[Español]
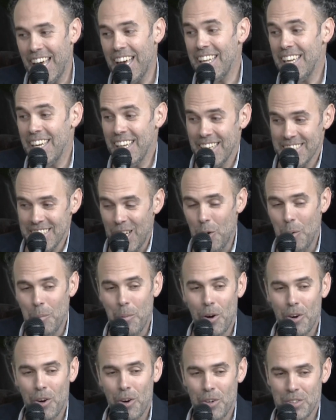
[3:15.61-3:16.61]
que ahí en el
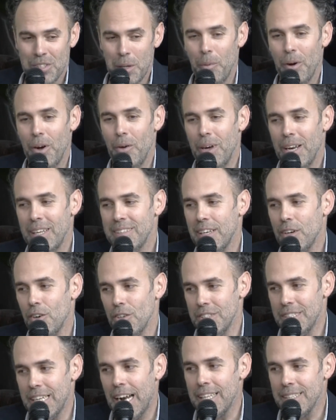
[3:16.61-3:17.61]
catálogo un poco se puede ver ese
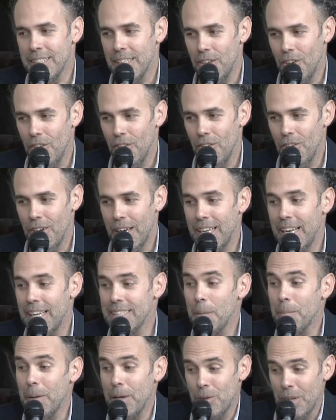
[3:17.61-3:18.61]
contraste, ¿no? Ahí en
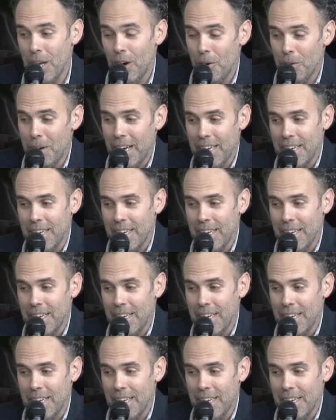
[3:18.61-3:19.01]
la tapa hay una